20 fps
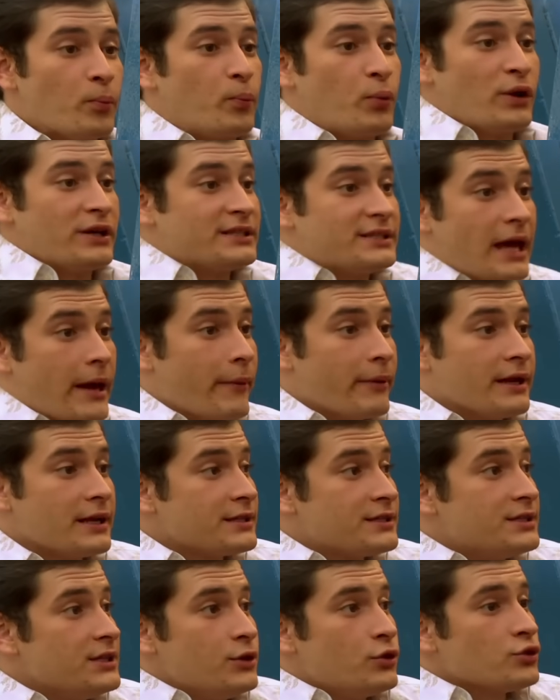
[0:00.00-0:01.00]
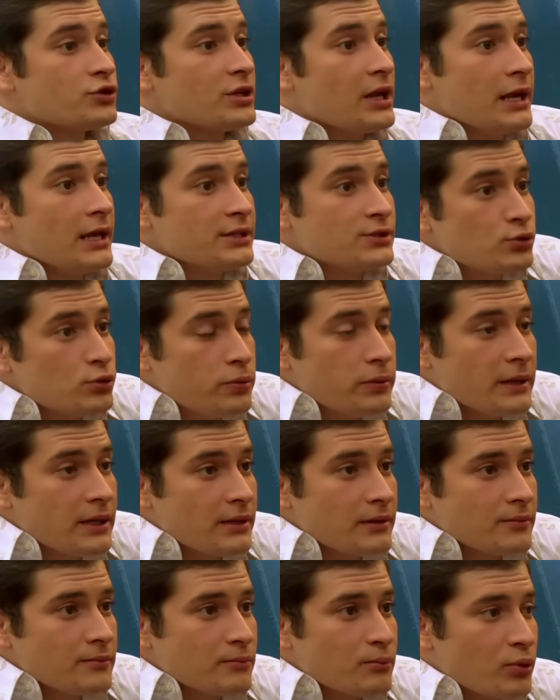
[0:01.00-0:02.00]
Pues a ver si no se le
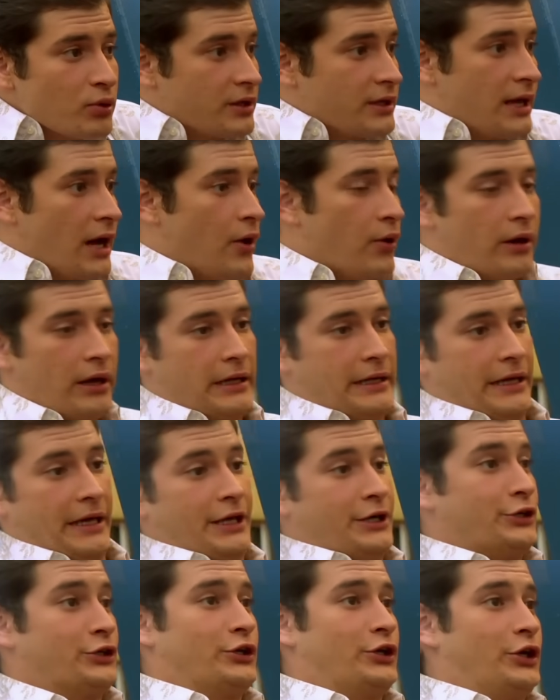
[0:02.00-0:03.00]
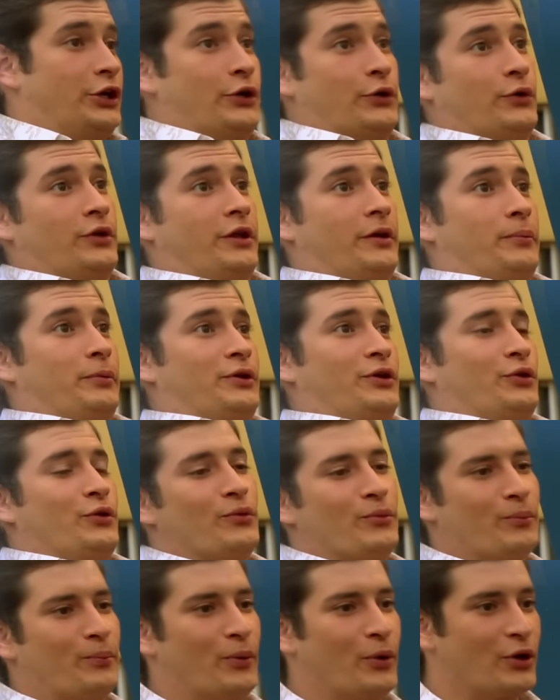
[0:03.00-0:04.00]
sube. Porque ahora que es rico de
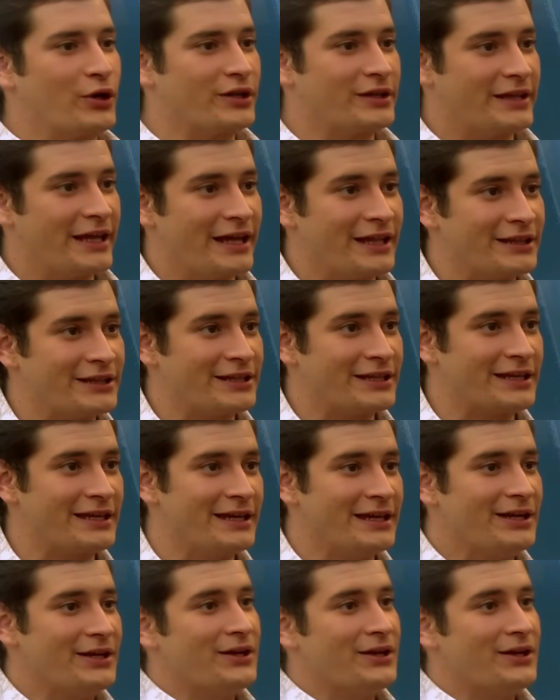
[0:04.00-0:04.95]
apellido importante,